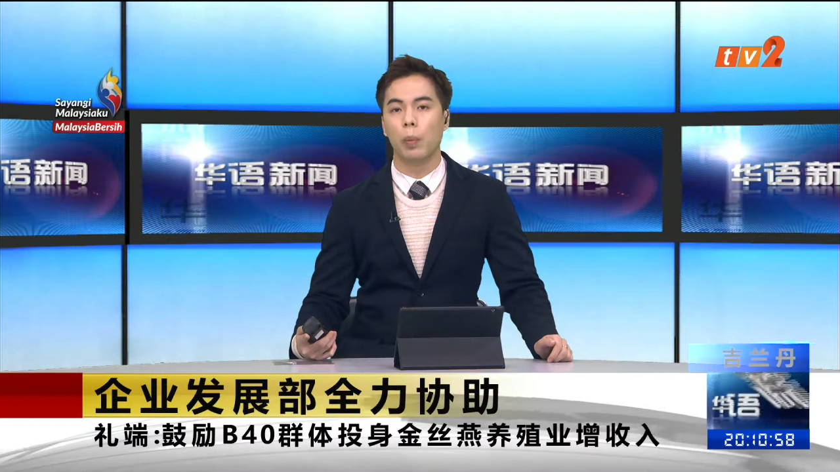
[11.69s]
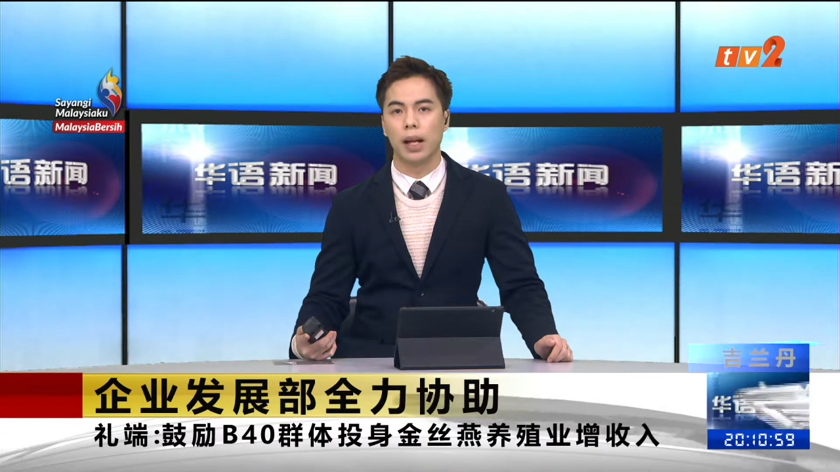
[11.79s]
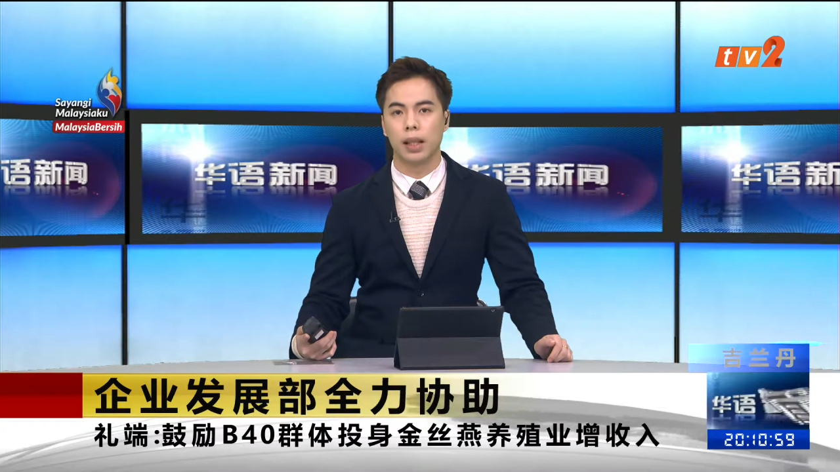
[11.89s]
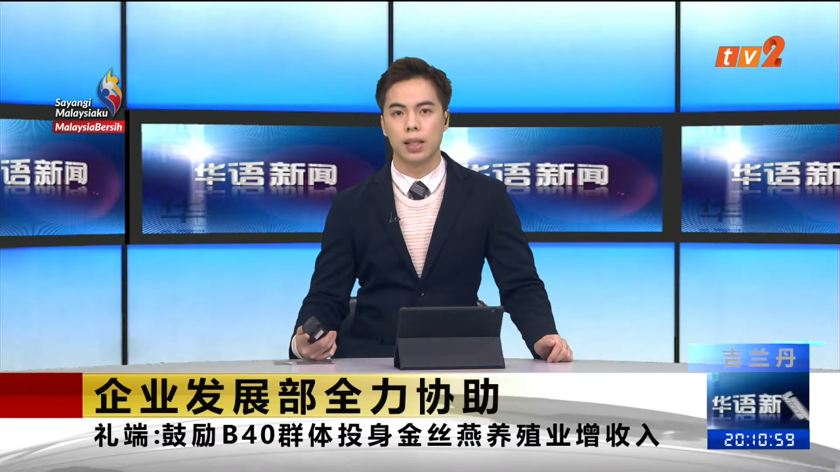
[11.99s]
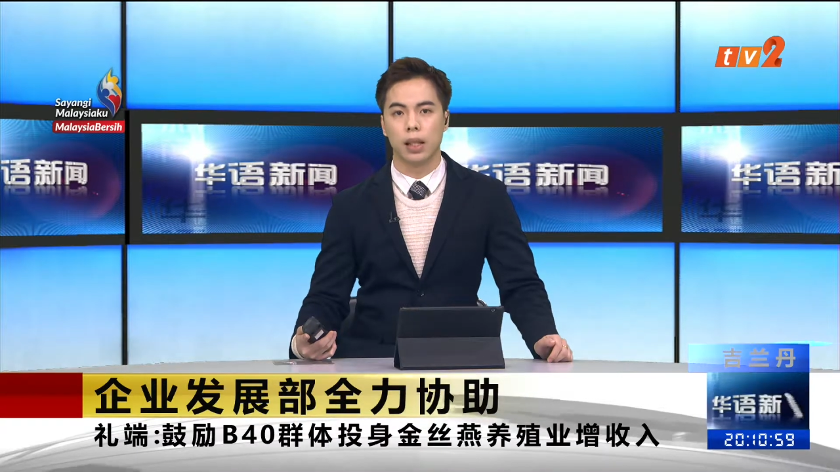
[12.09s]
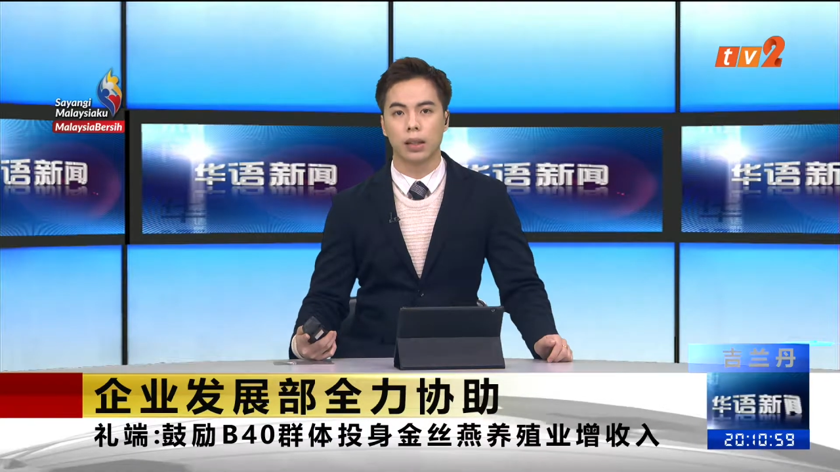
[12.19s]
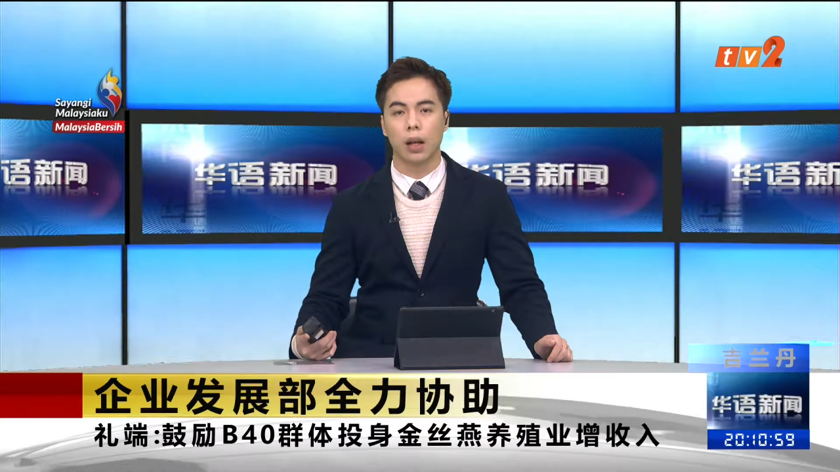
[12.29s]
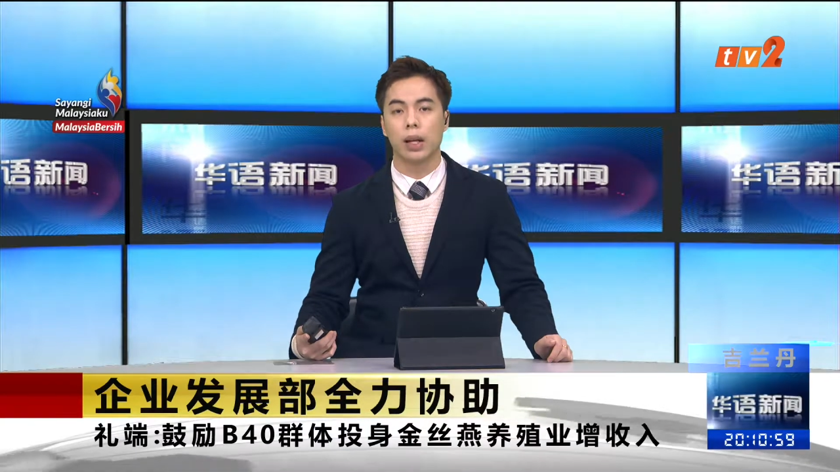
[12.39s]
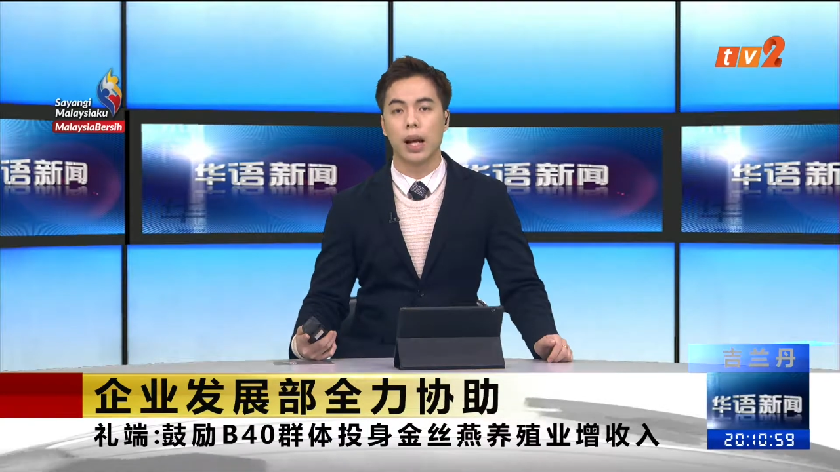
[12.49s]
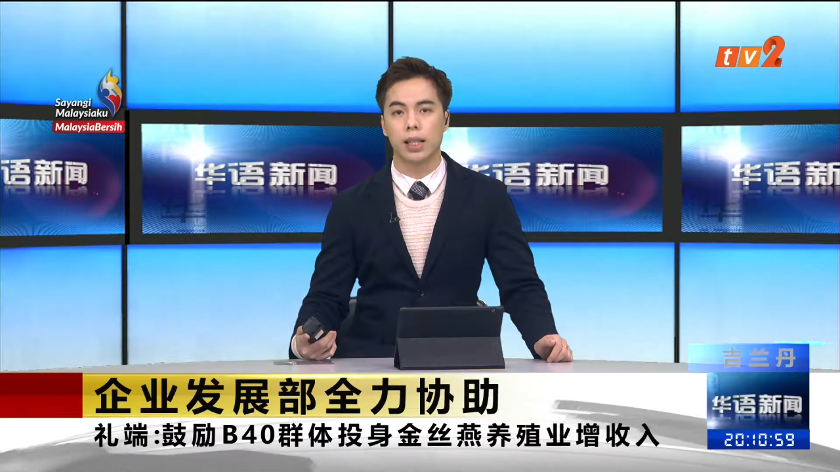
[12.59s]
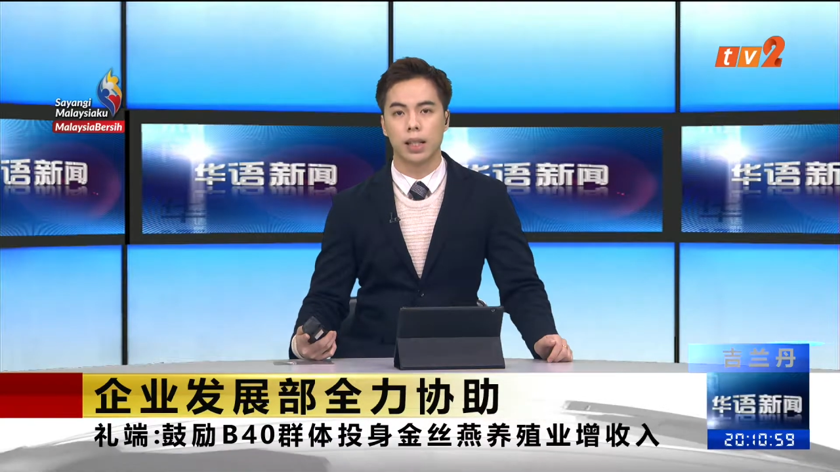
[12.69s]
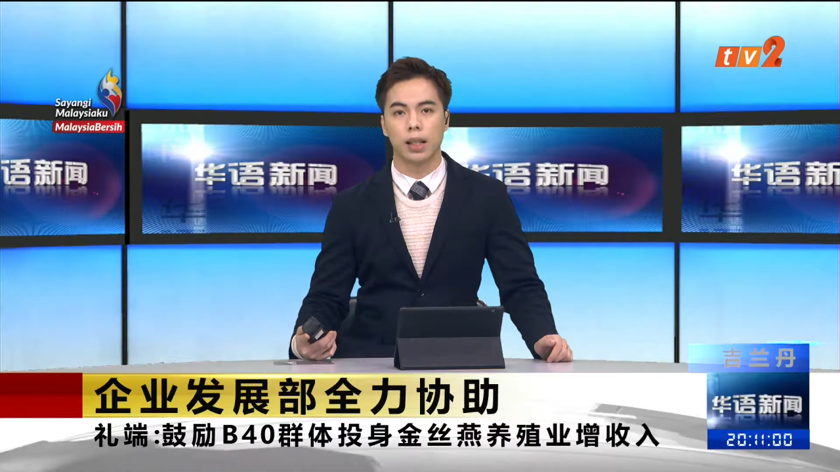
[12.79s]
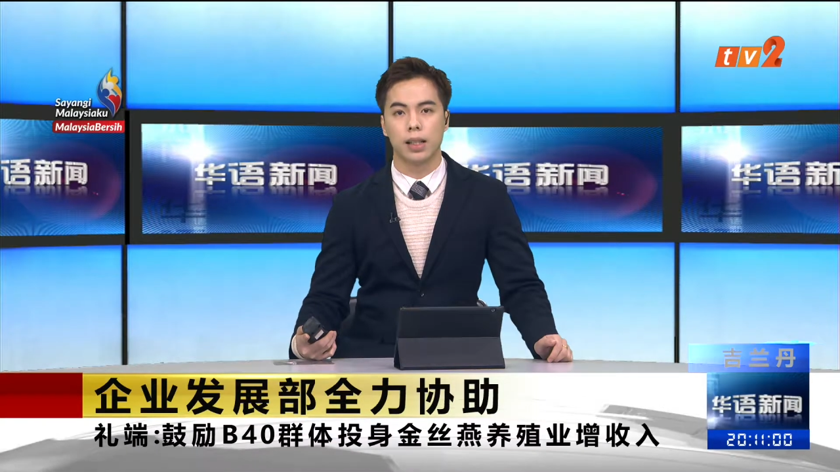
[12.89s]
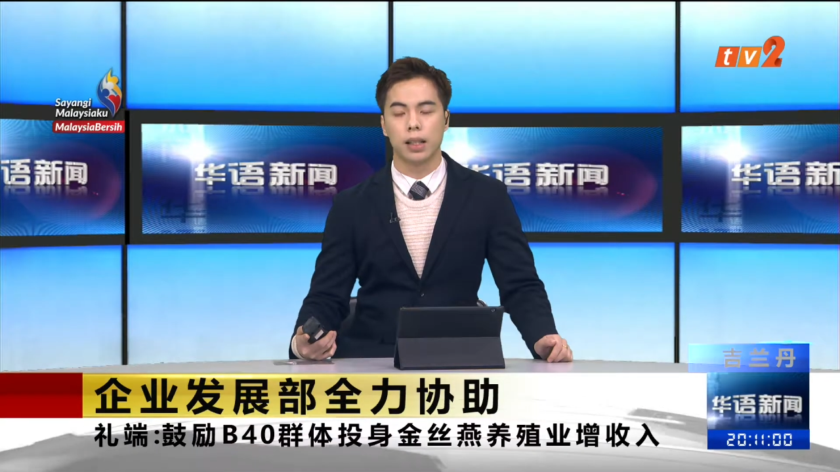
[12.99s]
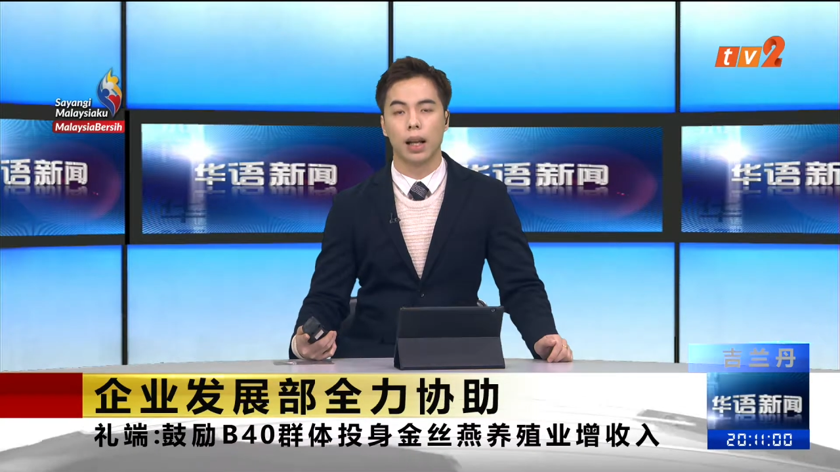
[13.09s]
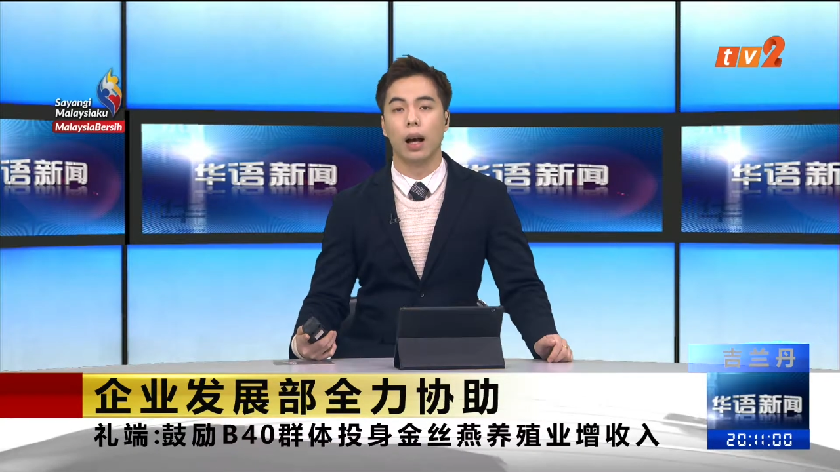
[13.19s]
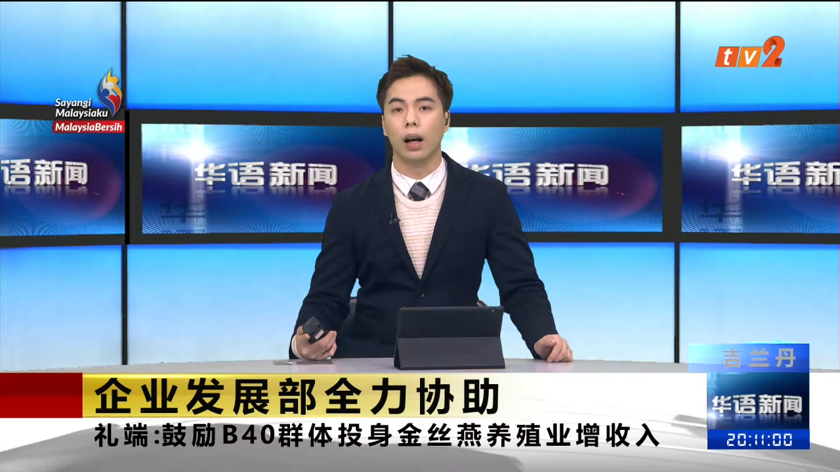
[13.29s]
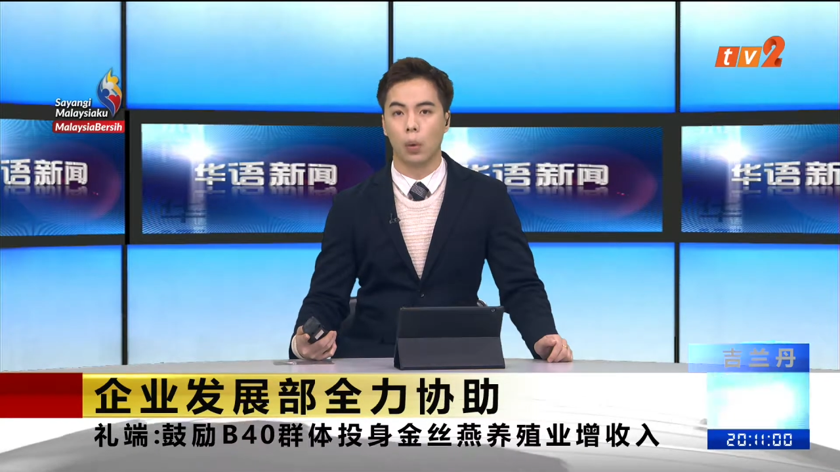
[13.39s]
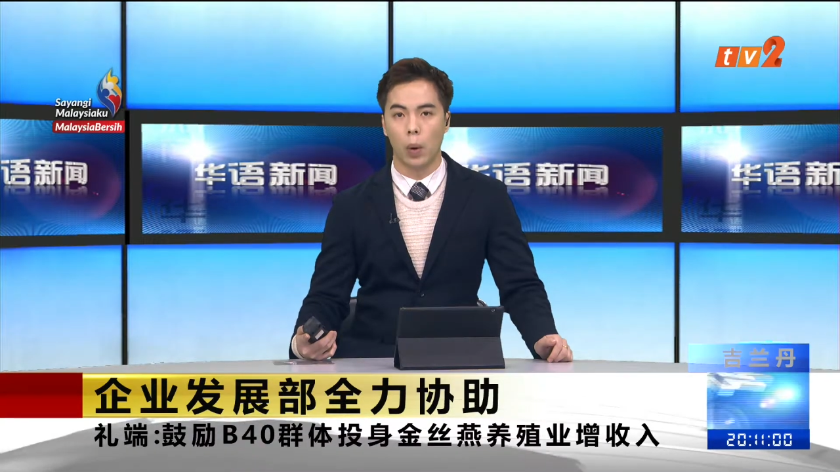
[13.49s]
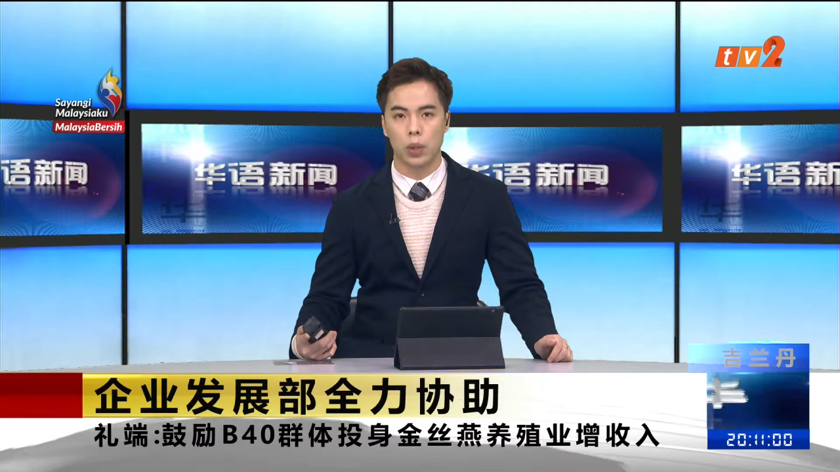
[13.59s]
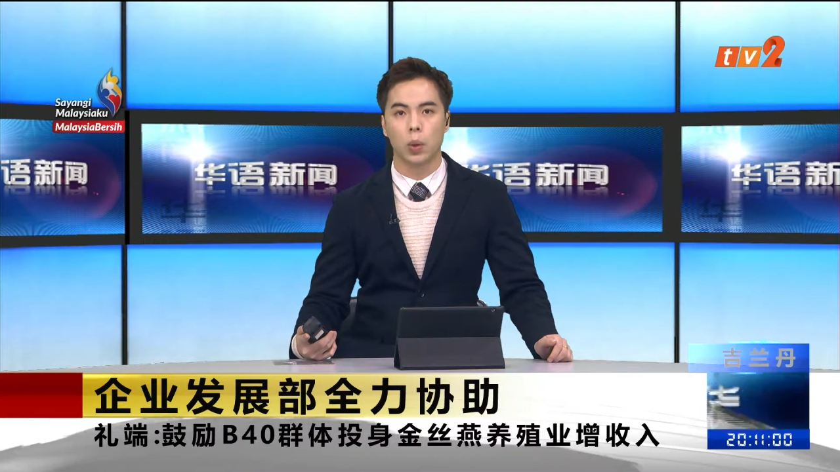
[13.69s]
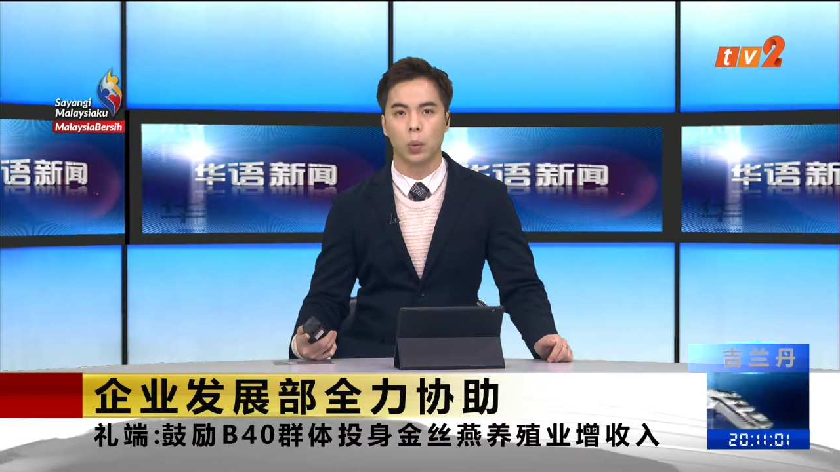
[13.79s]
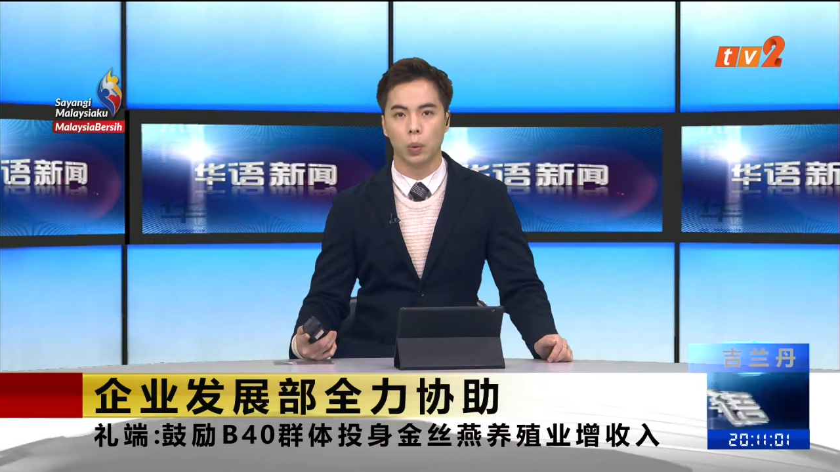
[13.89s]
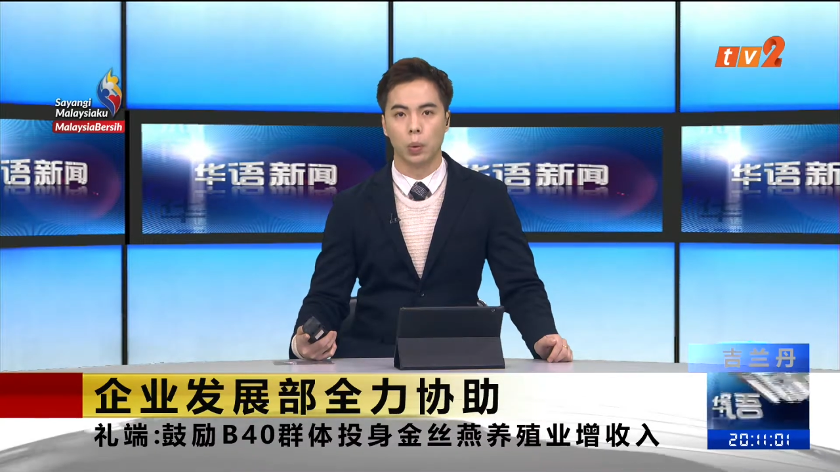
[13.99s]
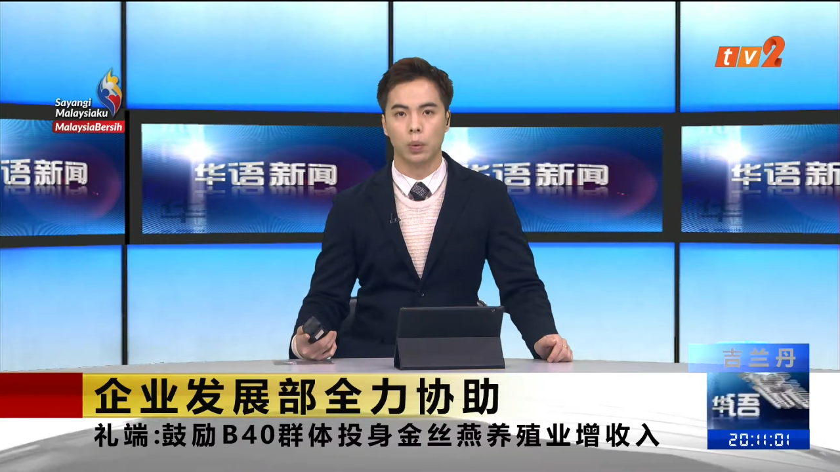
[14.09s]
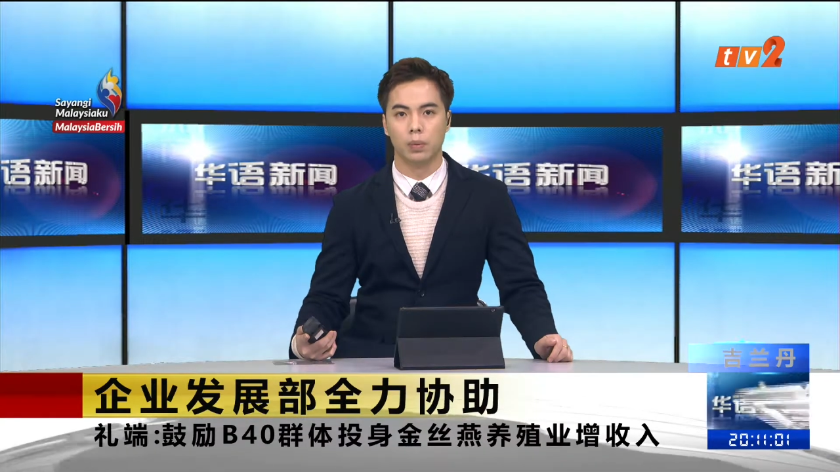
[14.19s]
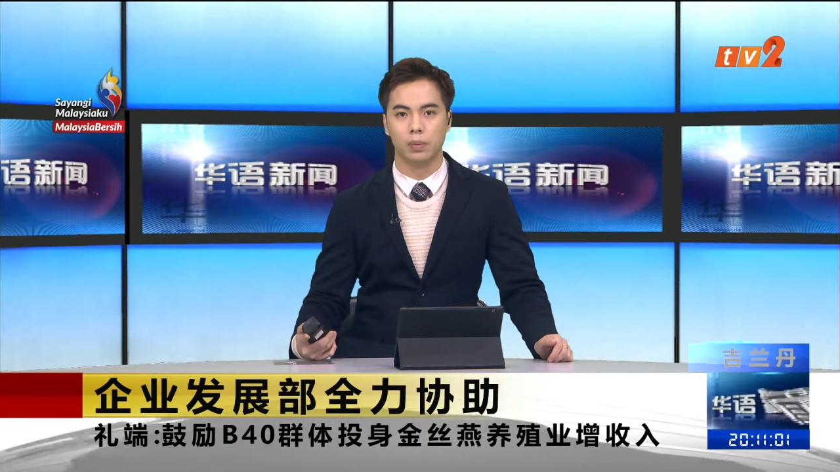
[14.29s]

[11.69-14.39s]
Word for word: 令吉到两千令吉的额外收入。